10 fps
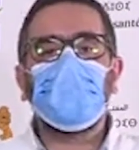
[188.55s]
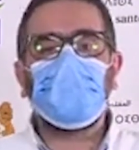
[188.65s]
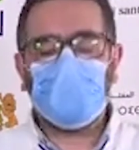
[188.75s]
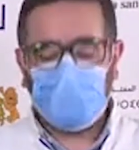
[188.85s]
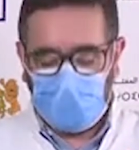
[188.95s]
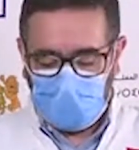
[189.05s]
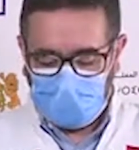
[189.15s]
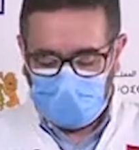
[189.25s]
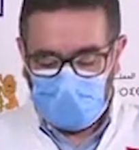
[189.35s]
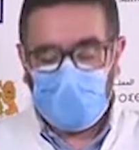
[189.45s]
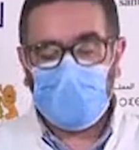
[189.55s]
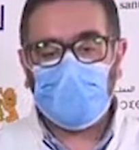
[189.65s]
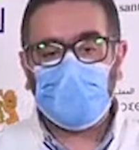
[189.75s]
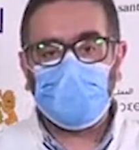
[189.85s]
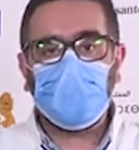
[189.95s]
وتسعة
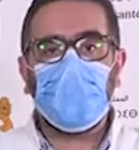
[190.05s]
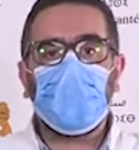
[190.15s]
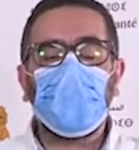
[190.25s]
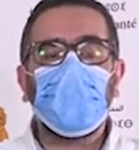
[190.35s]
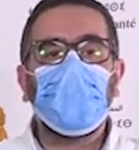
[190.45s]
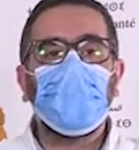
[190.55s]
ليرتفع